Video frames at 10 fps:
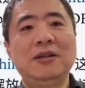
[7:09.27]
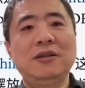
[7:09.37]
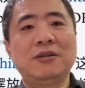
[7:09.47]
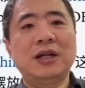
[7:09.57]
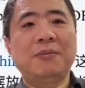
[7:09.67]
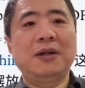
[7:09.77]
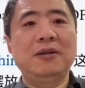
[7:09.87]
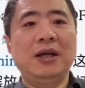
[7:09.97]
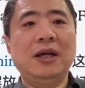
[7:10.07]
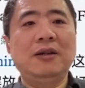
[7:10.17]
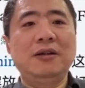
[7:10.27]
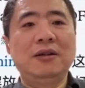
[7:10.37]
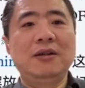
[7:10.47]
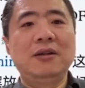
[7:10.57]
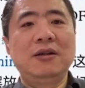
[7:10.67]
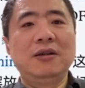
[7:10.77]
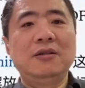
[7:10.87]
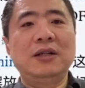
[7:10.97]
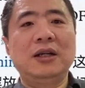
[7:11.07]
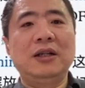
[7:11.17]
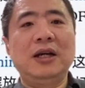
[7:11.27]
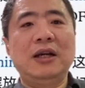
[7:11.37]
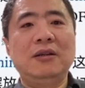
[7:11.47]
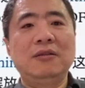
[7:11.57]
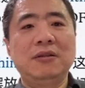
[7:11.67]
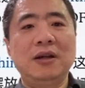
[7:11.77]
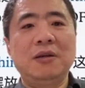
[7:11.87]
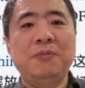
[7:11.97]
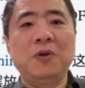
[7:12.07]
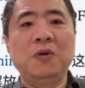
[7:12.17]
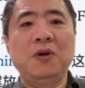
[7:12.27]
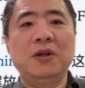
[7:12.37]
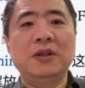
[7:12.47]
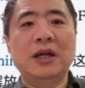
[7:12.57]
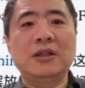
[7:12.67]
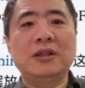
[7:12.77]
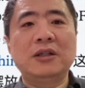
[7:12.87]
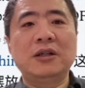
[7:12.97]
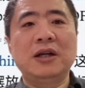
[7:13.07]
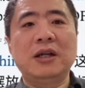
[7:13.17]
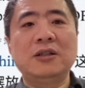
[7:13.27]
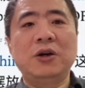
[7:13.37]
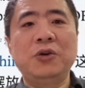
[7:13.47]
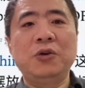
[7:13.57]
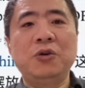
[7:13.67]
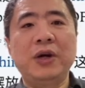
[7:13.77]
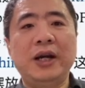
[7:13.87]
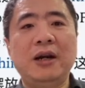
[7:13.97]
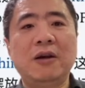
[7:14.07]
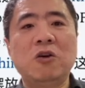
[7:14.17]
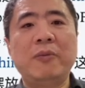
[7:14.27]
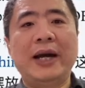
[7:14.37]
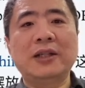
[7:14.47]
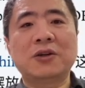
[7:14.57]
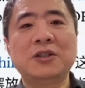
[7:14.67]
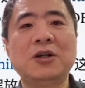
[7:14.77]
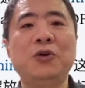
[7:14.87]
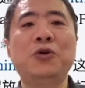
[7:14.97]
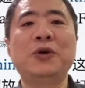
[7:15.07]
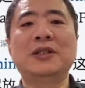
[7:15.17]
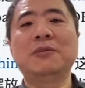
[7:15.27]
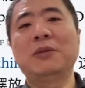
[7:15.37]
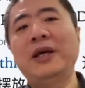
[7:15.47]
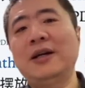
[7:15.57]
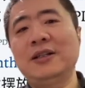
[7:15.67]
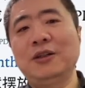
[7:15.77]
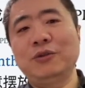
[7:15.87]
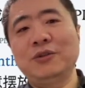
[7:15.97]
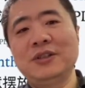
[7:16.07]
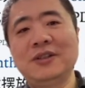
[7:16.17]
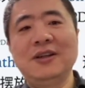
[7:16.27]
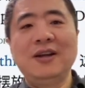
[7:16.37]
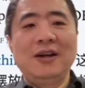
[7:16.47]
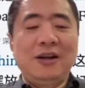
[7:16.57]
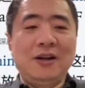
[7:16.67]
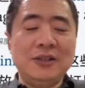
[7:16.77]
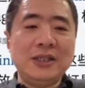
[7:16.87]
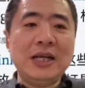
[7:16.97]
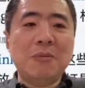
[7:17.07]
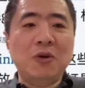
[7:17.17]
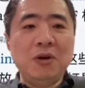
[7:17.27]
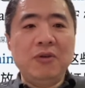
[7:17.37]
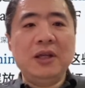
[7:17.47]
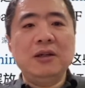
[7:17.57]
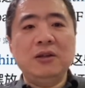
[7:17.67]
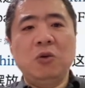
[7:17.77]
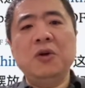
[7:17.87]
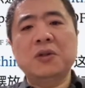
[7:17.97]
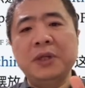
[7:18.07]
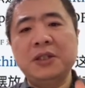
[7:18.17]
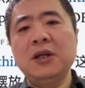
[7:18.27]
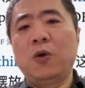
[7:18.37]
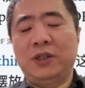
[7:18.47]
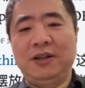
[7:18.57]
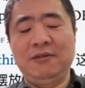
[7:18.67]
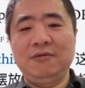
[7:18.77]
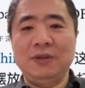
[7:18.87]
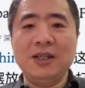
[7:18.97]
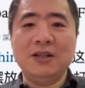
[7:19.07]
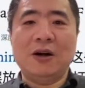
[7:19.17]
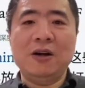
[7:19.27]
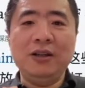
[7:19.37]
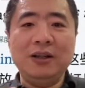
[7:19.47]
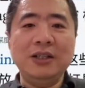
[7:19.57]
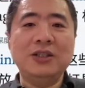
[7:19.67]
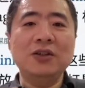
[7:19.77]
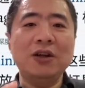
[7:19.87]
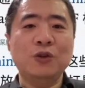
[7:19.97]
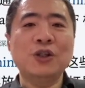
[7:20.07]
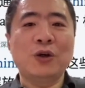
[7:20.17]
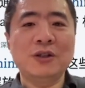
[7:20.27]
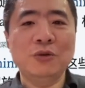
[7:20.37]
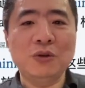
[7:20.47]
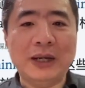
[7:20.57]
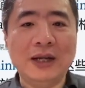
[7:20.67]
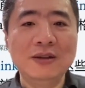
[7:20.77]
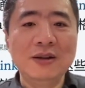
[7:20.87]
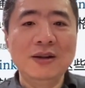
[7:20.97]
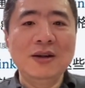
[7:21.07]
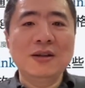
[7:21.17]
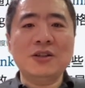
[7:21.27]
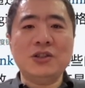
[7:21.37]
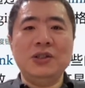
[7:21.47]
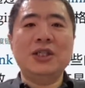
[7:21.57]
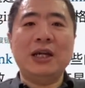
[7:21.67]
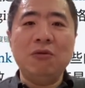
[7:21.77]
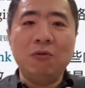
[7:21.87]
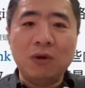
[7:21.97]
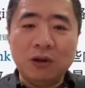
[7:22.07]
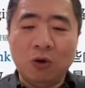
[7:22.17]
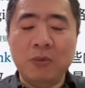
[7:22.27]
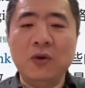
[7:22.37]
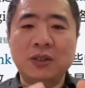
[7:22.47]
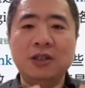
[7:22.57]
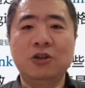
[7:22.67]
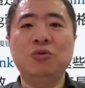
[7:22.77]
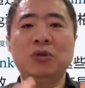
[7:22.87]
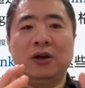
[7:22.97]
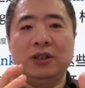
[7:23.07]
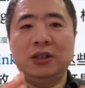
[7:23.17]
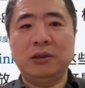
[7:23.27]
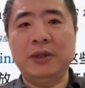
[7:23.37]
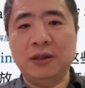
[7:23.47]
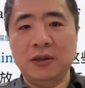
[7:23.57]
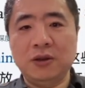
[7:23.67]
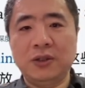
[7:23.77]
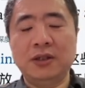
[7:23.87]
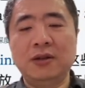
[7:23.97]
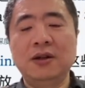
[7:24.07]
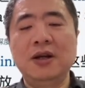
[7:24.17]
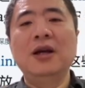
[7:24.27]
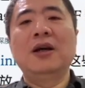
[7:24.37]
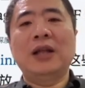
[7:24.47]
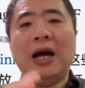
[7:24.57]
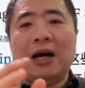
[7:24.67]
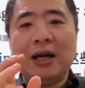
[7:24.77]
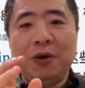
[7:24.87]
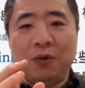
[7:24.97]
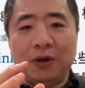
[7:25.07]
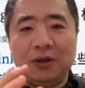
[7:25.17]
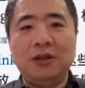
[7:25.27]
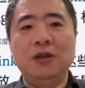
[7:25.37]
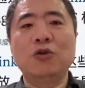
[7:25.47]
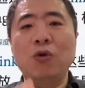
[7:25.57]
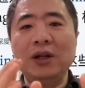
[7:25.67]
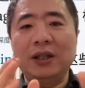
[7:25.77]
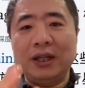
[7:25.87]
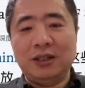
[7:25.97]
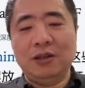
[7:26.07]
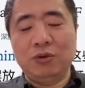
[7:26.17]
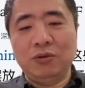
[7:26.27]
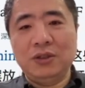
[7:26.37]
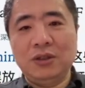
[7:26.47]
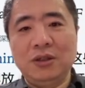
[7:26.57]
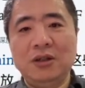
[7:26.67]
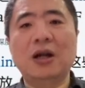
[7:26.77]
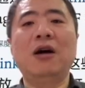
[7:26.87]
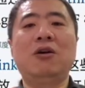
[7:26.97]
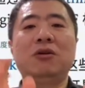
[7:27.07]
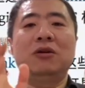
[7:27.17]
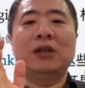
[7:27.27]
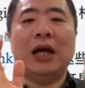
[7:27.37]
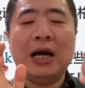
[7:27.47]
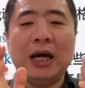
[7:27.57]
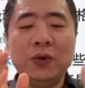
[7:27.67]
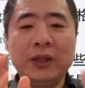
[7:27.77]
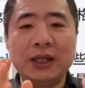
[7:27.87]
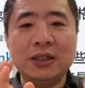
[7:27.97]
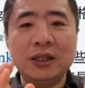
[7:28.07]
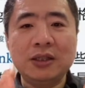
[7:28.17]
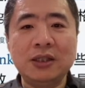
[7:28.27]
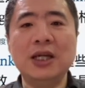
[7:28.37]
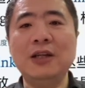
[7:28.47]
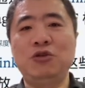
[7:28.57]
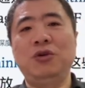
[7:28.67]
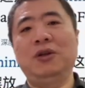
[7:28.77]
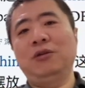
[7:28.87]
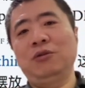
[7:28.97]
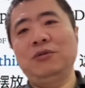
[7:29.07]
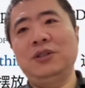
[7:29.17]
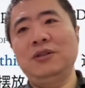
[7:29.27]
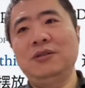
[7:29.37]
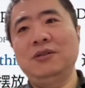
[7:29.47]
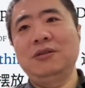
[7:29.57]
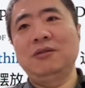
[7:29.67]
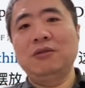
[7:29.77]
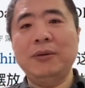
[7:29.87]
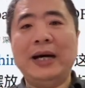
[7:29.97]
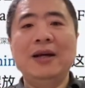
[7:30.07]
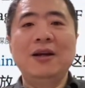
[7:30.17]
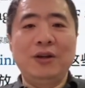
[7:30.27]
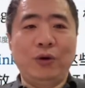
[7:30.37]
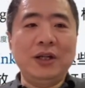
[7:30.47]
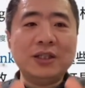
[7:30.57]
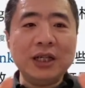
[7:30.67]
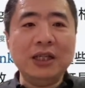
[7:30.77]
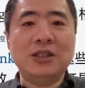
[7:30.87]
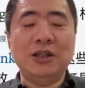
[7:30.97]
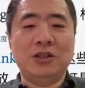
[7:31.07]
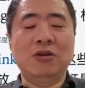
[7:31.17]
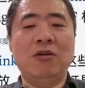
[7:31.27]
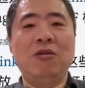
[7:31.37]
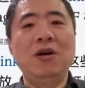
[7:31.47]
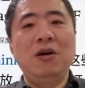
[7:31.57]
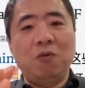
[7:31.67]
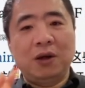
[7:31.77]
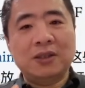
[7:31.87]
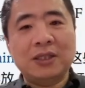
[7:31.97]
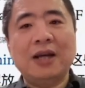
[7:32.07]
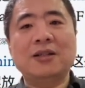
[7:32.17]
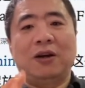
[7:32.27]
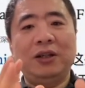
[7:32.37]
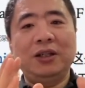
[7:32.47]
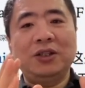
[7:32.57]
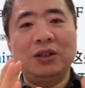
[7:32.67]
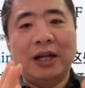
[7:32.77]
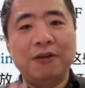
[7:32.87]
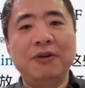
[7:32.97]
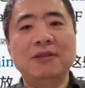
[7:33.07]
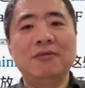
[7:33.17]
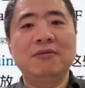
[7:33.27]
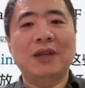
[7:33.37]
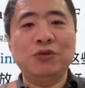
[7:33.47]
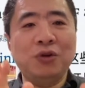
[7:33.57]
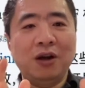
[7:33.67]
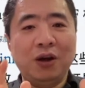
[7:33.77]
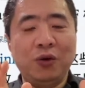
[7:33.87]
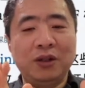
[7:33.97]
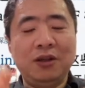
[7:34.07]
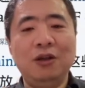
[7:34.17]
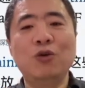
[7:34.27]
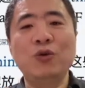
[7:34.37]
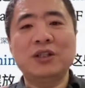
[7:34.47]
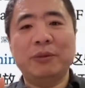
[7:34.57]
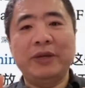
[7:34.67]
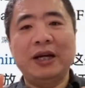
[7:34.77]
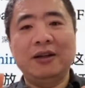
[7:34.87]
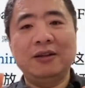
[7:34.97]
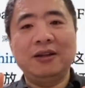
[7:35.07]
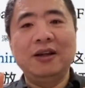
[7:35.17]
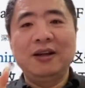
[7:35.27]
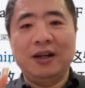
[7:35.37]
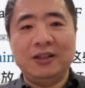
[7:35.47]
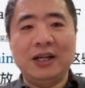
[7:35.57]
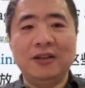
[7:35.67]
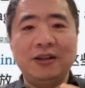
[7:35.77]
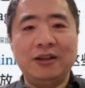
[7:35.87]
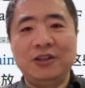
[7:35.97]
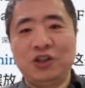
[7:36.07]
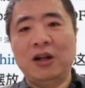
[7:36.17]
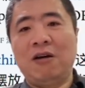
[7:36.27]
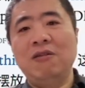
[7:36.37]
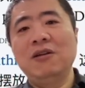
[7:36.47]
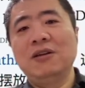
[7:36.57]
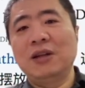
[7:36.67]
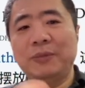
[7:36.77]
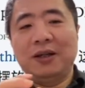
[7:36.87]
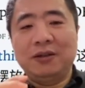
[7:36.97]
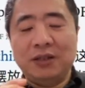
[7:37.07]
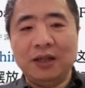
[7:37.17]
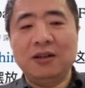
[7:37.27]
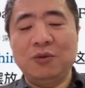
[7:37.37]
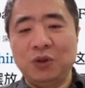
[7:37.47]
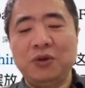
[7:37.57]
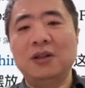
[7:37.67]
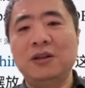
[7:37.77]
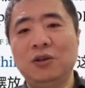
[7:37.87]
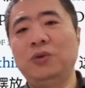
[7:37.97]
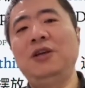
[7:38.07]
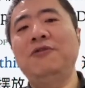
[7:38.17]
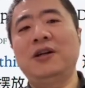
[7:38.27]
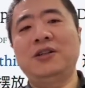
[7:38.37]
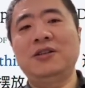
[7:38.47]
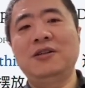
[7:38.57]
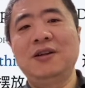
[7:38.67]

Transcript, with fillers: 这上面哎，这个你看哎，包括当时哎育优惠，然后购买的时候教育优惠，怎么怎么样这些东西。然后在下面我又问一个，有没有什么教程？我现在找人家沥青要教程，对吧？那之前我有没有接触到一些什么样的教程？他给我提供了哪些东西？然后他还有哪些欠缺的东西，对吧？有了这些之后，我再找沥青来问。他需要给我提供什么样的哎这样的指导？那么这个我觉得有的放矢，